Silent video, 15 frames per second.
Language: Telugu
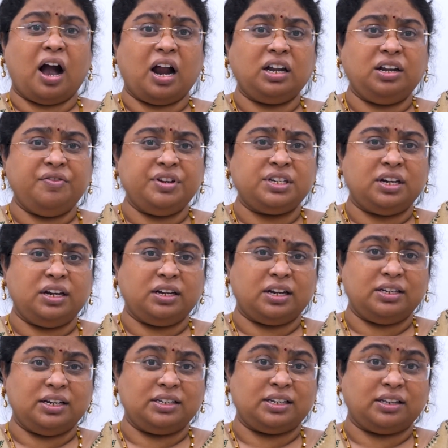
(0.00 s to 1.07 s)
ఆర్టిఫిషియల్
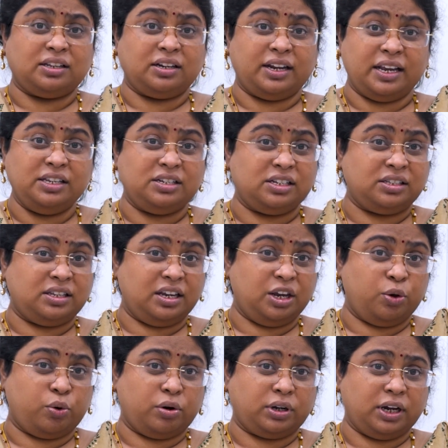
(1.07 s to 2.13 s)
ఇంటెలిజెన్స్ అంత డేంజరస్
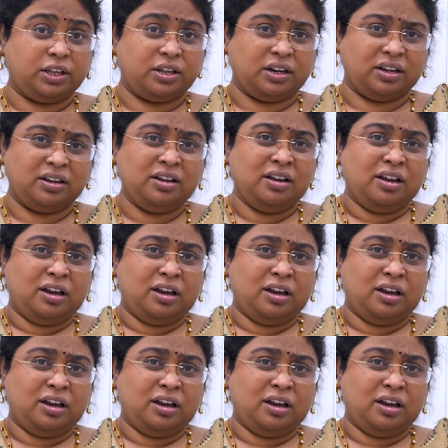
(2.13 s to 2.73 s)
థింగ్ ఇంకోటి లేదని